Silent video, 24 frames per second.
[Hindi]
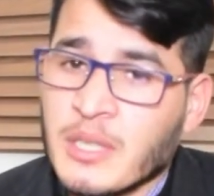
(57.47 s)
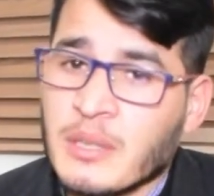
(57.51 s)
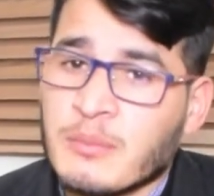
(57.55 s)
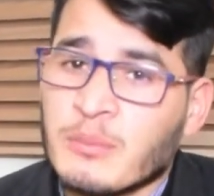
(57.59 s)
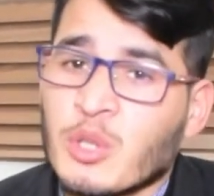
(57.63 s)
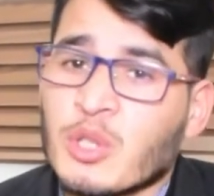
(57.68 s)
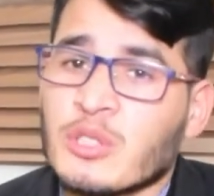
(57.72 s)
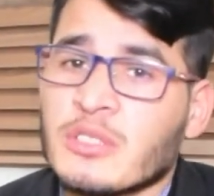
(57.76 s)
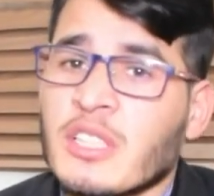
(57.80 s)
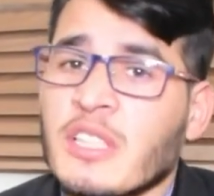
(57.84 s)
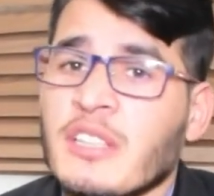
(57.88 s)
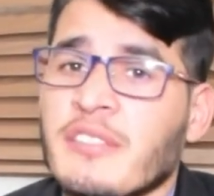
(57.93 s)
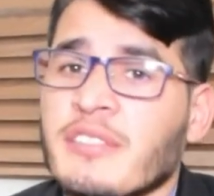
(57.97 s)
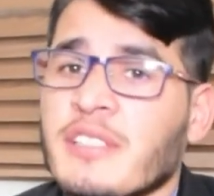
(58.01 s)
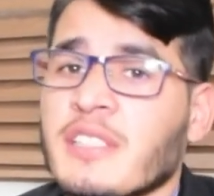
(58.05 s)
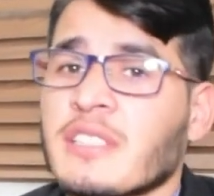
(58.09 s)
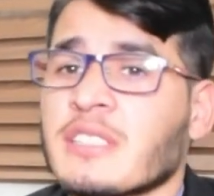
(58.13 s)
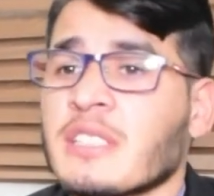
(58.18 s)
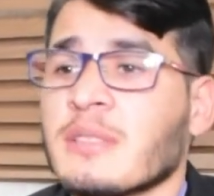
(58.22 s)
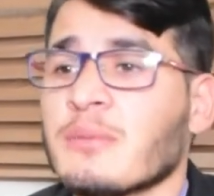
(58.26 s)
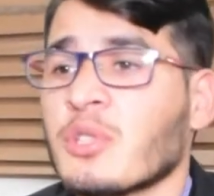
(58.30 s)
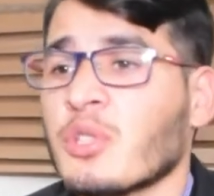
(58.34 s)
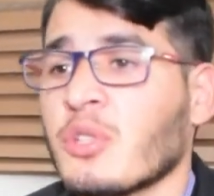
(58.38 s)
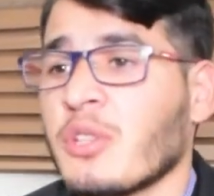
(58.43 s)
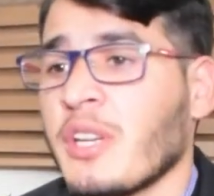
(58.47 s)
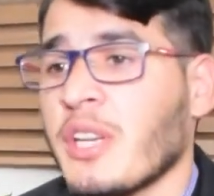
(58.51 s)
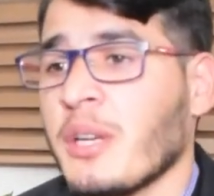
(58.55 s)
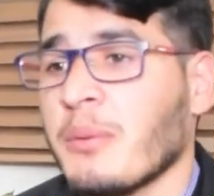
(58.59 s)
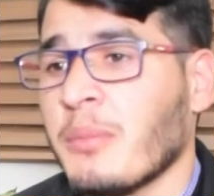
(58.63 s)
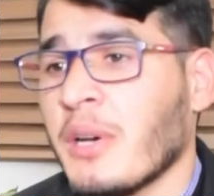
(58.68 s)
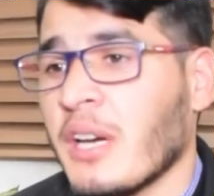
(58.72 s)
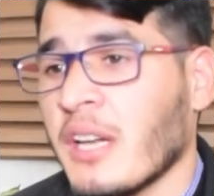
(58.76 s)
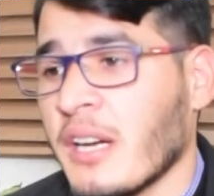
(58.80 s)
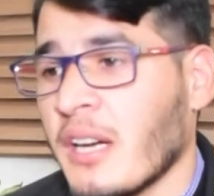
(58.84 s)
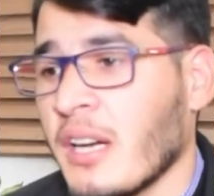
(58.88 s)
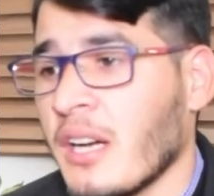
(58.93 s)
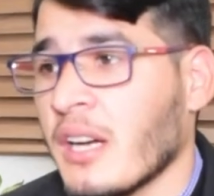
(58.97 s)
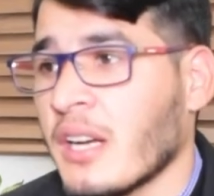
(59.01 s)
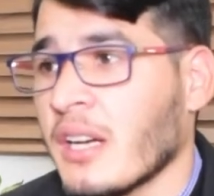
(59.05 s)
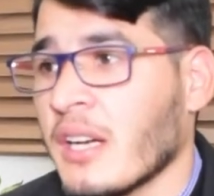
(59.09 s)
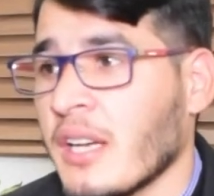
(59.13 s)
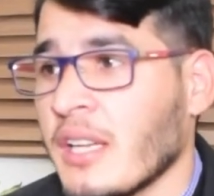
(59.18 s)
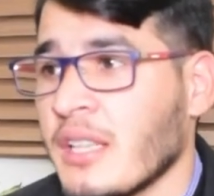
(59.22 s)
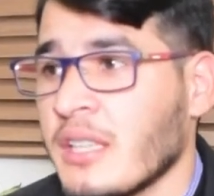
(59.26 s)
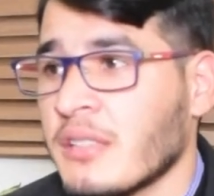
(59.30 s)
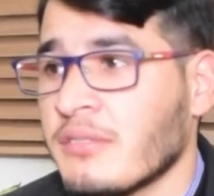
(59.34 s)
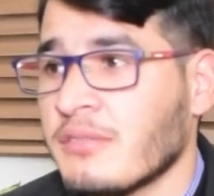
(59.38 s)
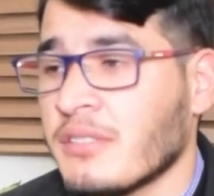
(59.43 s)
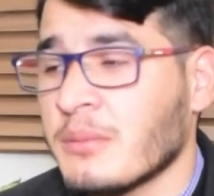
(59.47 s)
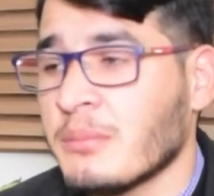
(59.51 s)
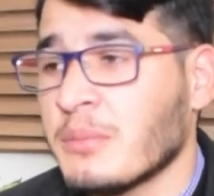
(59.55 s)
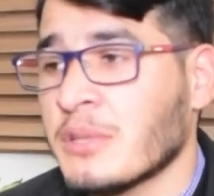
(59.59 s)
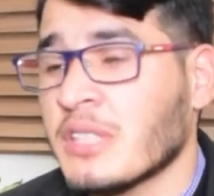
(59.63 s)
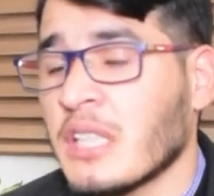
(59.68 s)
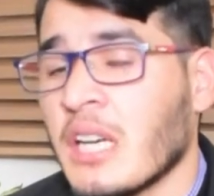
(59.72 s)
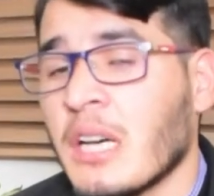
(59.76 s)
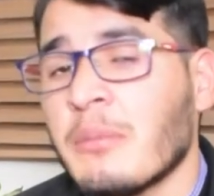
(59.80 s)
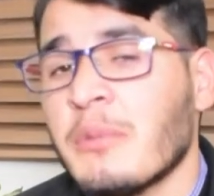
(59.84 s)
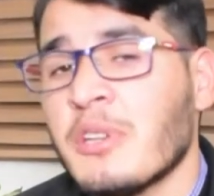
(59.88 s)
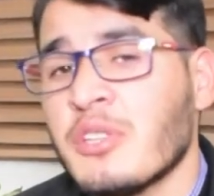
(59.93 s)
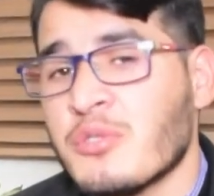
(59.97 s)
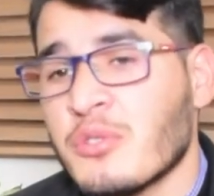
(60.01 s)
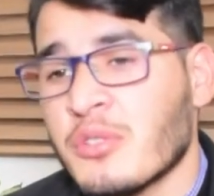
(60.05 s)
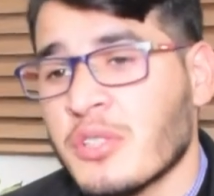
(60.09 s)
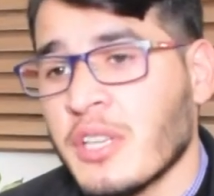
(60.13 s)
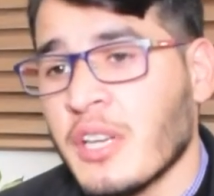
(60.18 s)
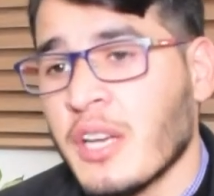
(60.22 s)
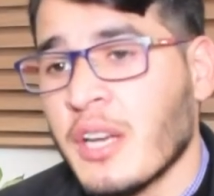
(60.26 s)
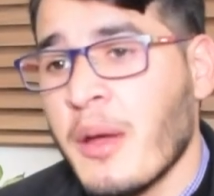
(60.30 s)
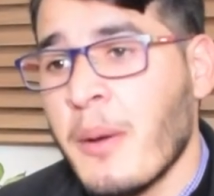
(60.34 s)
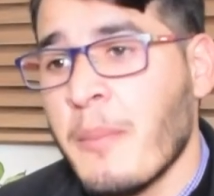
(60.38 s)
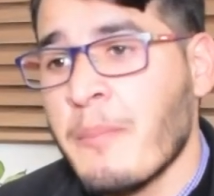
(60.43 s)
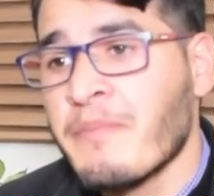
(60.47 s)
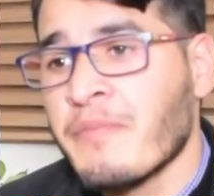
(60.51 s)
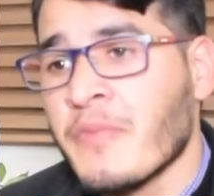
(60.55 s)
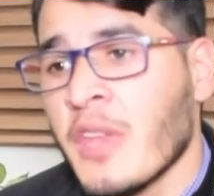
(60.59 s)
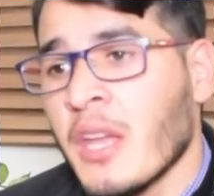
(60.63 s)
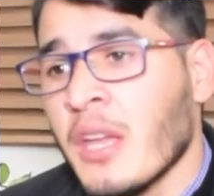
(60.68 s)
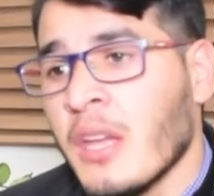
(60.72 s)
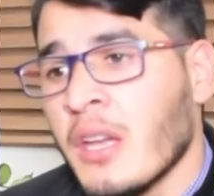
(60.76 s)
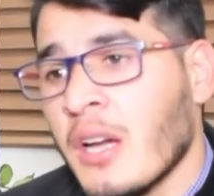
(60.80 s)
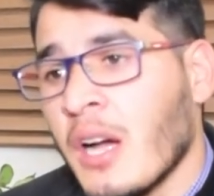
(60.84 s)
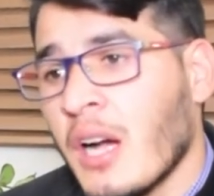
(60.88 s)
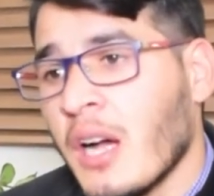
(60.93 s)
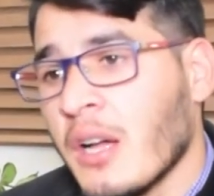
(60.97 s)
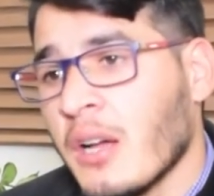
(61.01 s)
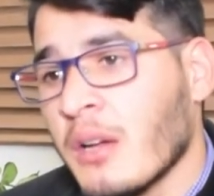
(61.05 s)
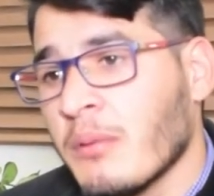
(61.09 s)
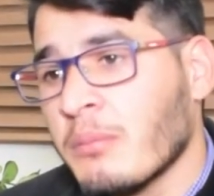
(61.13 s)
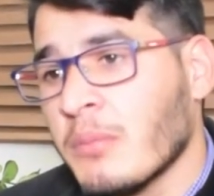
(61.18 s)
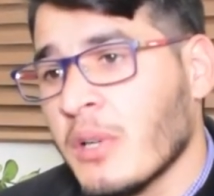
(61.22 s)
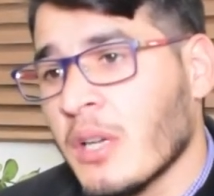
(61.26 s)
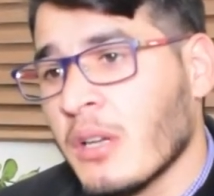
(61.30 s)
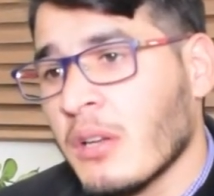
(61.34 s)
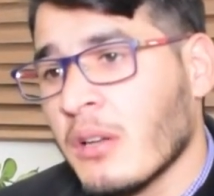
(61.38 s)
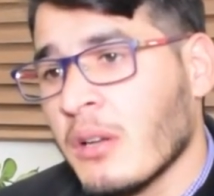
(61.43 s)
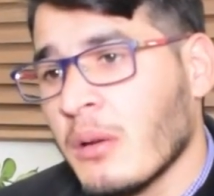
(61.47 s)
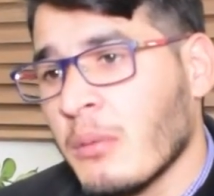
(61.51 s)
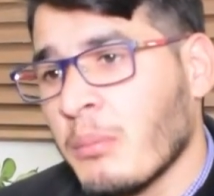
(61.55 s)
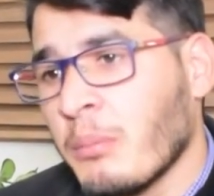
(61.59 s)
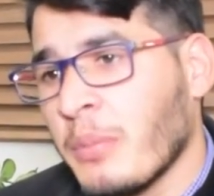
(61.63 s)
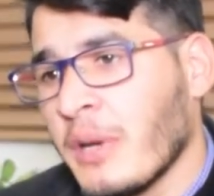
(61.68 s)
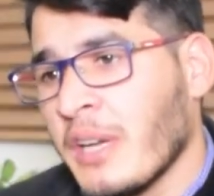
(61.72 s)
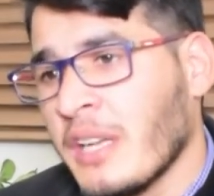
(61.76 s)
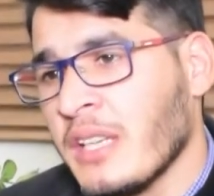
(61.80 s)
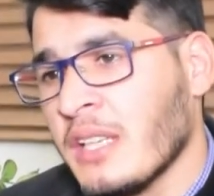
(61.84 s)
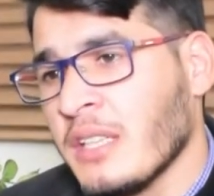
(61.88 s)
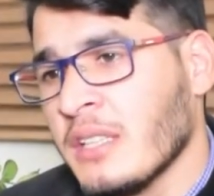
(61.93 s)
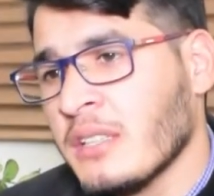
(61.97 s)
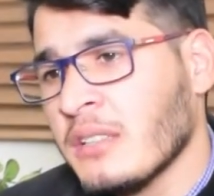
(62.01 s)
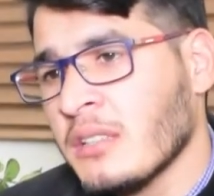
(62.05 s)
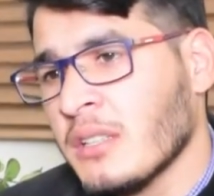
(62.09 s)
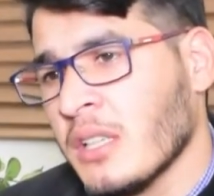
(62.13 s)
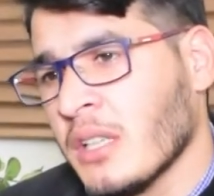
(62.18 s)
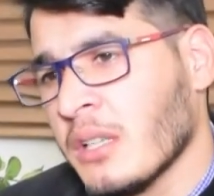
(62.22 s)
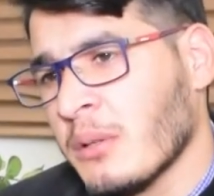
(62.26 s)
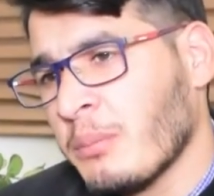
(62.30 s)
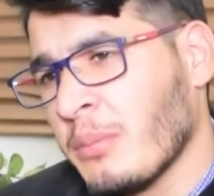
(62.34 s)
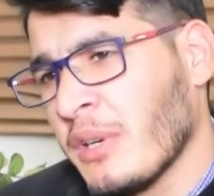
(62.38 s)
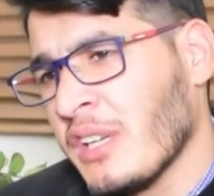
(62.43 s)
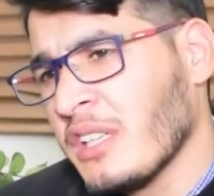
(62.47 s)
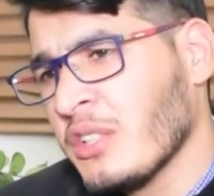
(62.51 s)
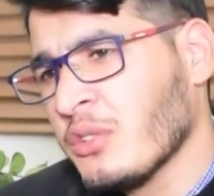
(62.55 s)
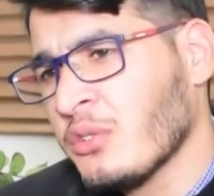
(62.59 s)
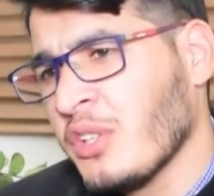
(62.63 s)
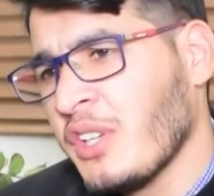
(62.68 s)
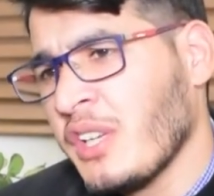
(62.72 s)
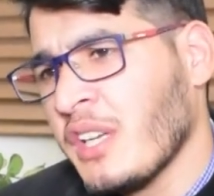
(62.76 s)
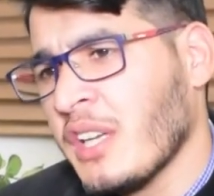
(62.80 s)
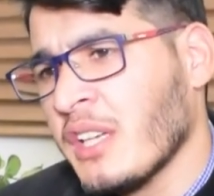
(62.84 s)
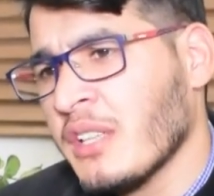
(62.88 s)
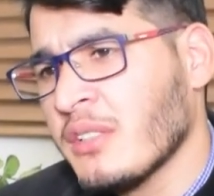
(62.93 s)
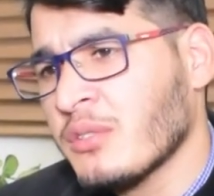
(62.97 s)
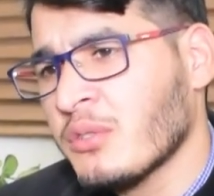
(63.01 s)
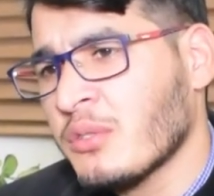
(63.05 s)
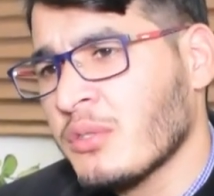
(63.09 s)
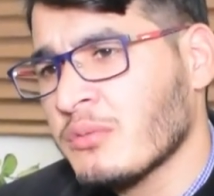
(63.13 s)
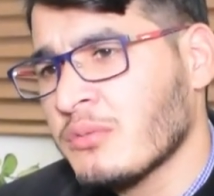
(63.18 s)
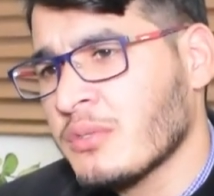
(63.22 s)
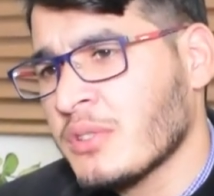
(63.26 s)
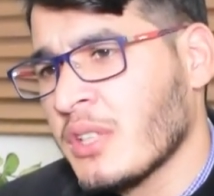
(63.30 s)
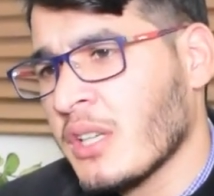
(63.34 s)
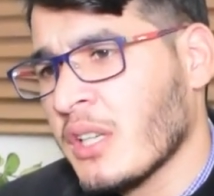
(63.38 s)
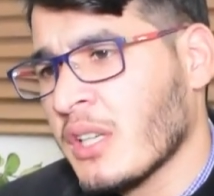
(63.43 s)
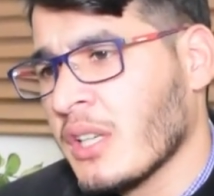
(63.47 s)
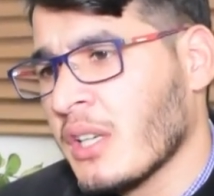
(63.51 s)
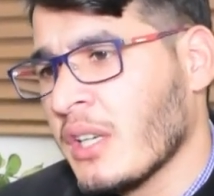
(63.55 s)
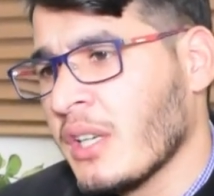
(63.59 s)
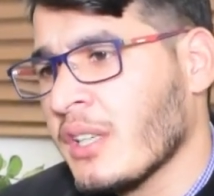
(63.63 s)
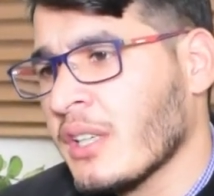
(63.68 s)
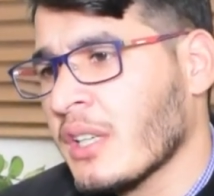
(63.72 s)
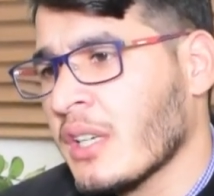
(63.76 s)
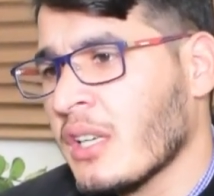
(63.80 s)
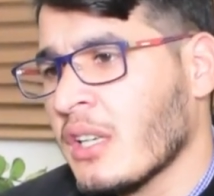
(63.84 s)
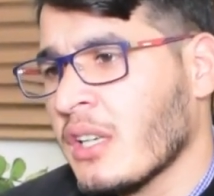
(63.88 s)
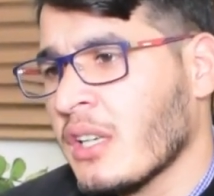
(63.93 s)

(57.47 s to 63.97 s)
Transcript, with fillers: मुख्तलिफ़ किस्म के और ये बार हाँ कई दफ़ा बता भी चुके हैं पहले पहले तो ये जो इनके